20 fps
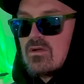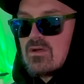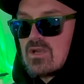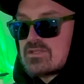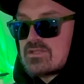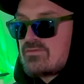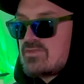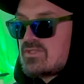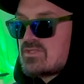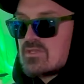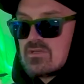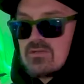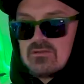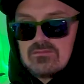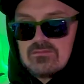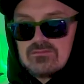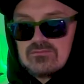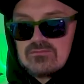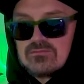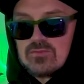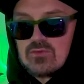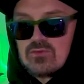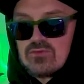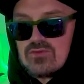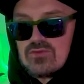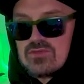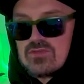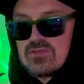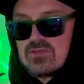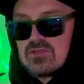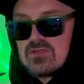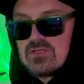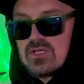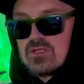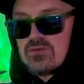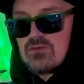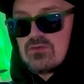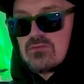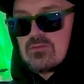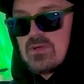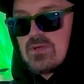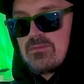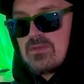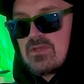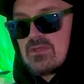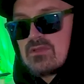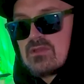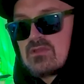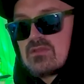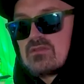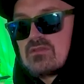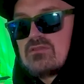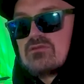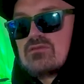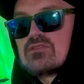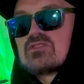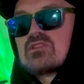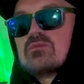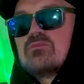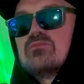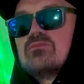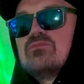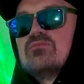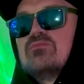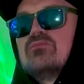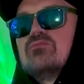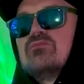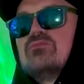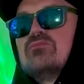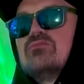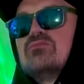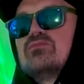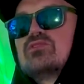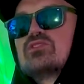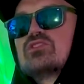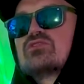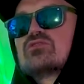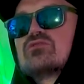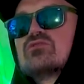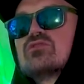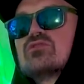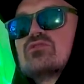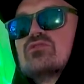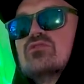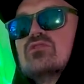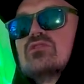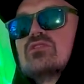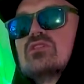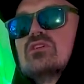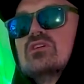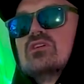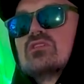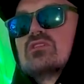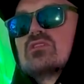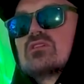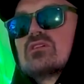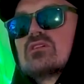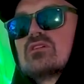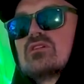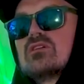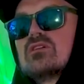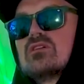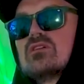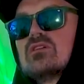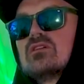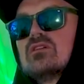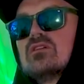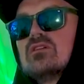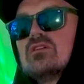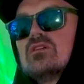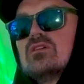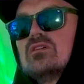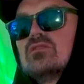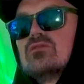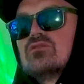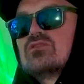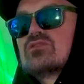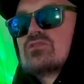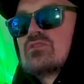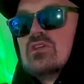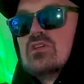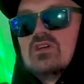Развитие. Ну, то есть э, на тот момент, 95 шестой год это, то есть